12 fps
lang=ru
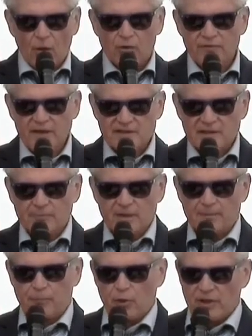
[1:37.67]
он весил
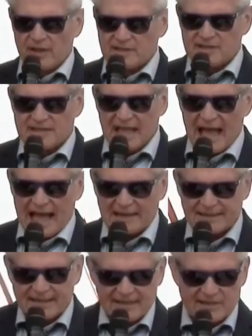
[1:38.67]
бы более 100
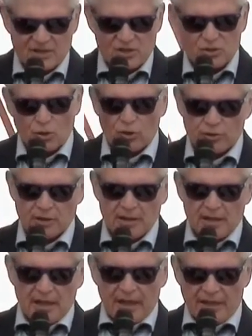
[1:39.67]
тысяч тонн
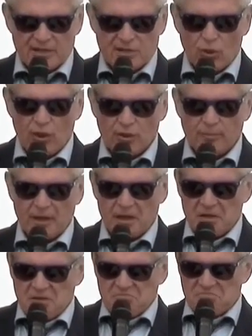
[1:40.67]
и стоил
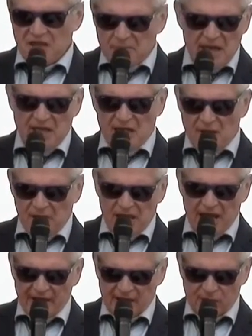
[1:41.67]
бы не менее
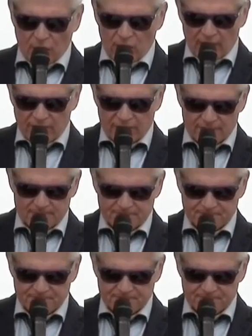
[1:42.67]
миллиарда долларов.